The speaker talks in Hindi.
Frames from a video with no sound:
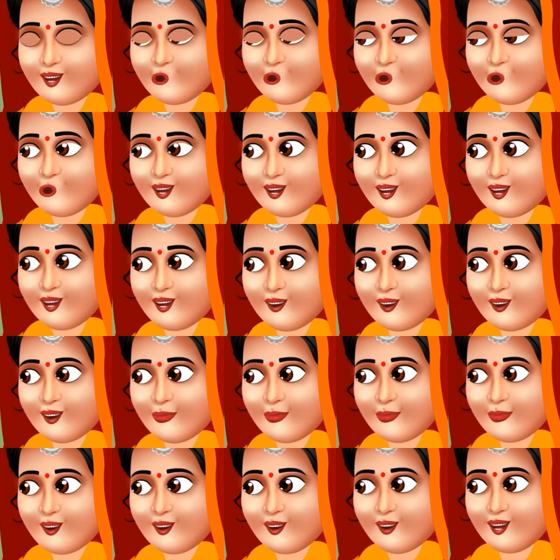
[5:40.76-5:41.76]
हाँ हाँ
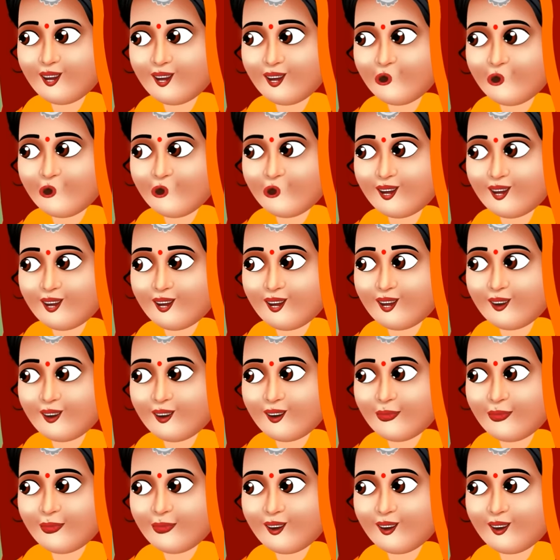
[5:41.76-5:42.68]
भाभी और